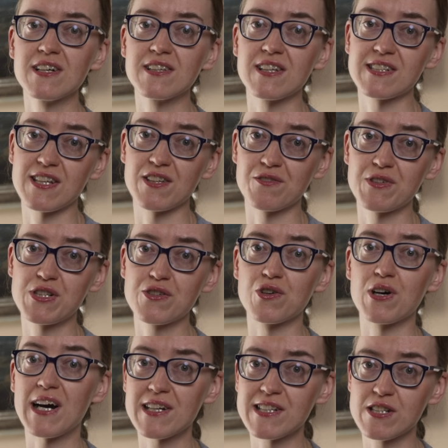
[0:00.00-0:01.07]
na
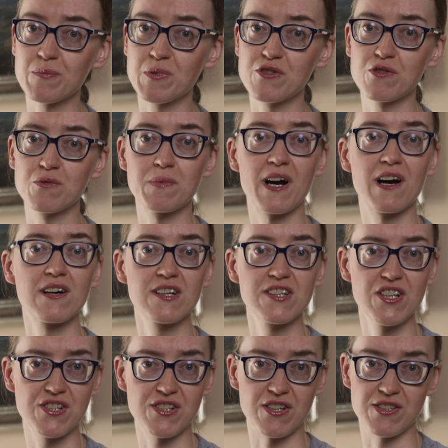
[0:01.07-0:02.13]
stanowisko arcybiskupa
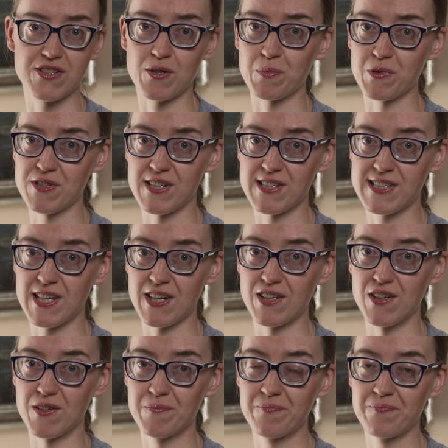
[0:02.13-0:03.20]
gnieźnieńsko-poznańskiego.